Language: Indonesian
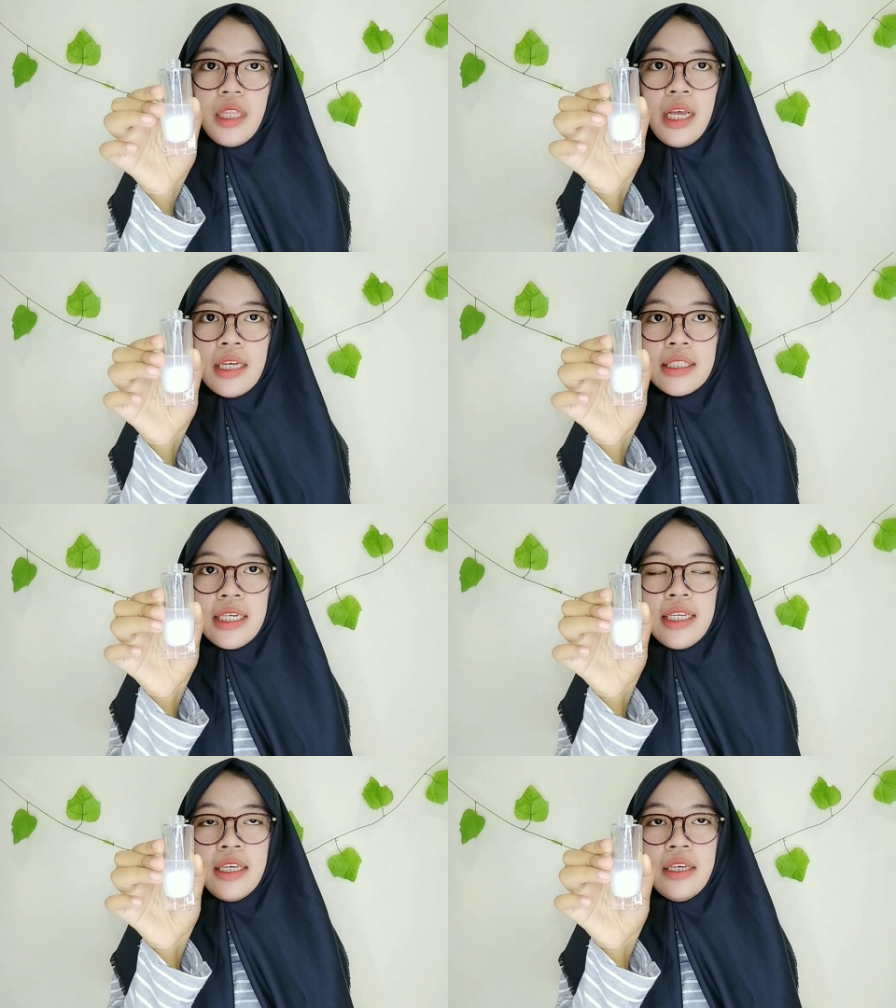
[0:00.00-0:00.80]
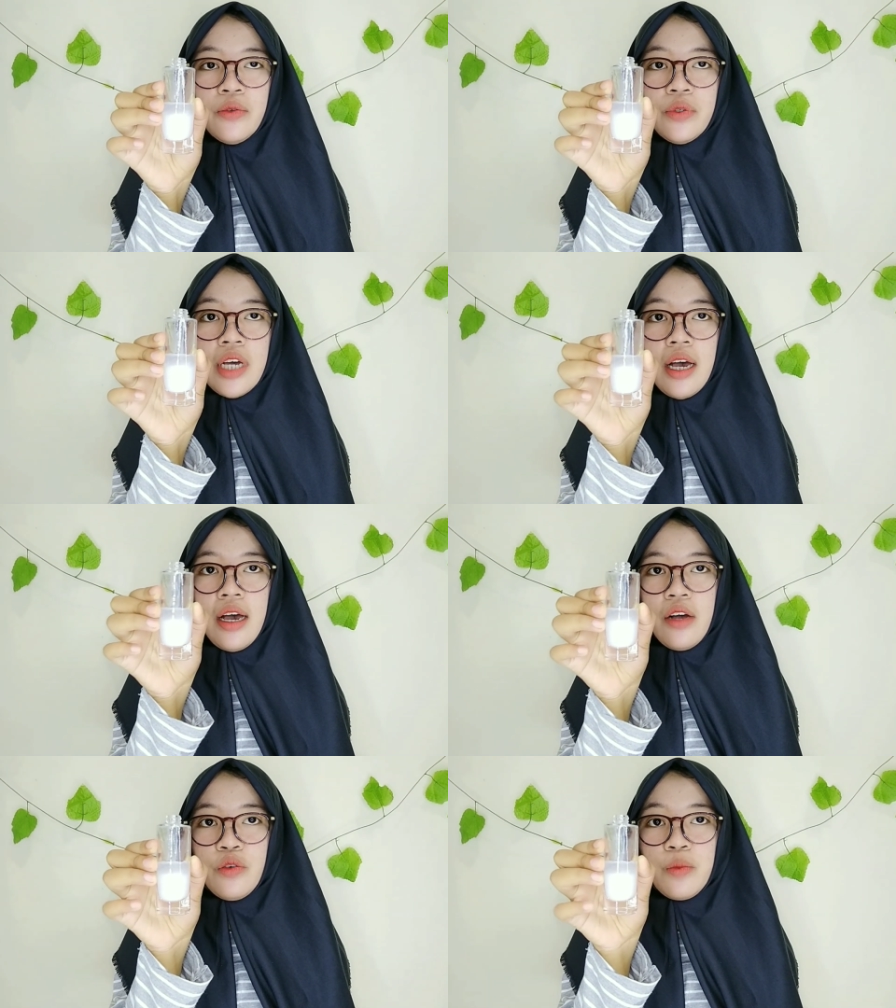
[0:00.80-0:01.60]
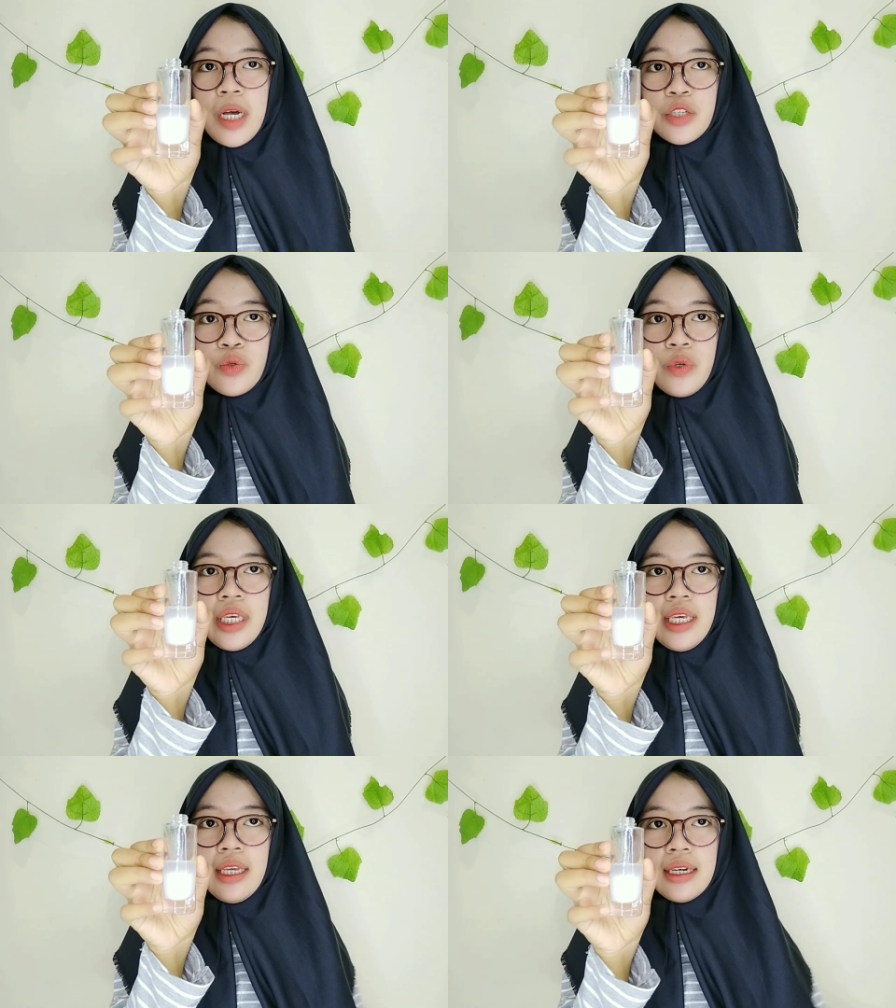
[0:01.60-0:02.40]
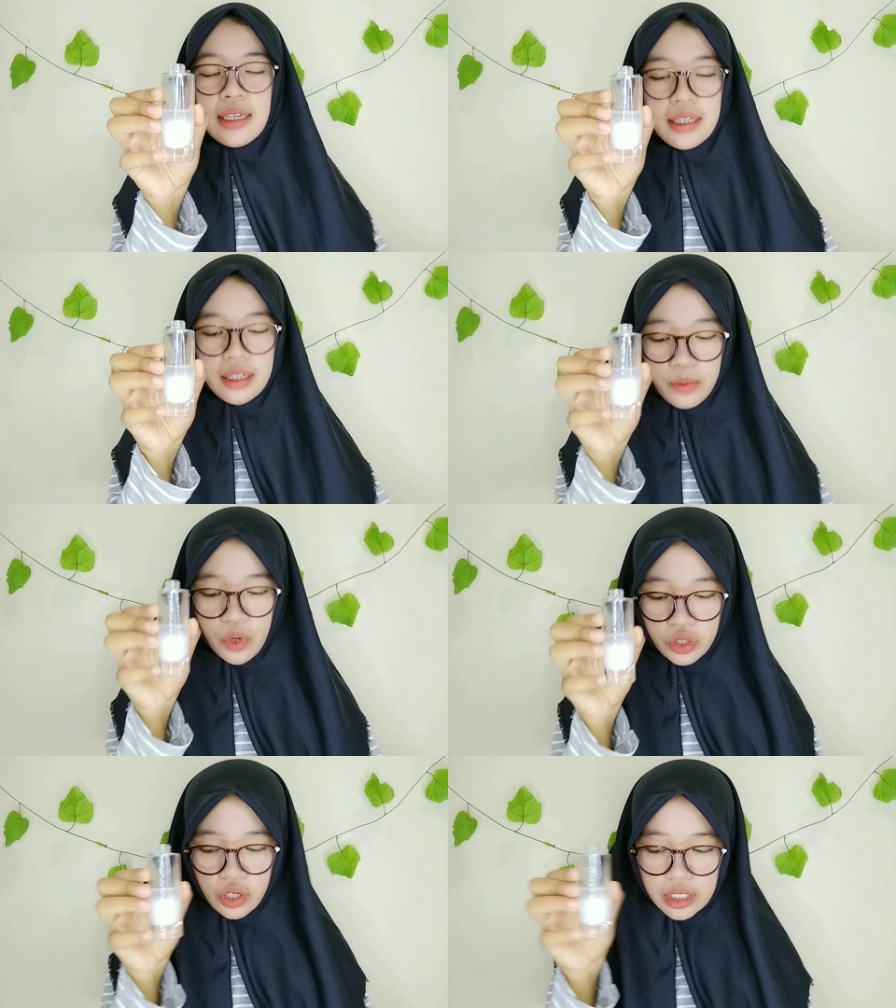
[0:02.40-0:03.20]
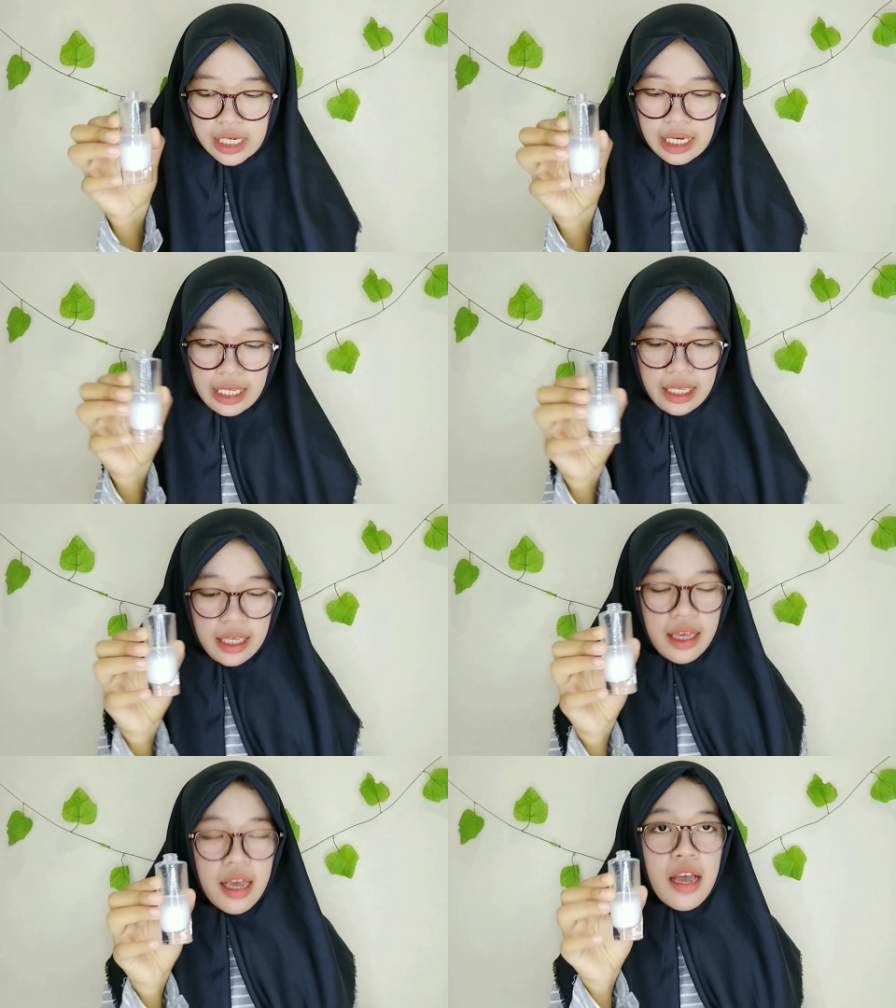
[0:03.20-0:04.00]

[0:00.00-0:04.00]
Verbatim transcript: Nah, jadi udah aku masukin ke botol sini.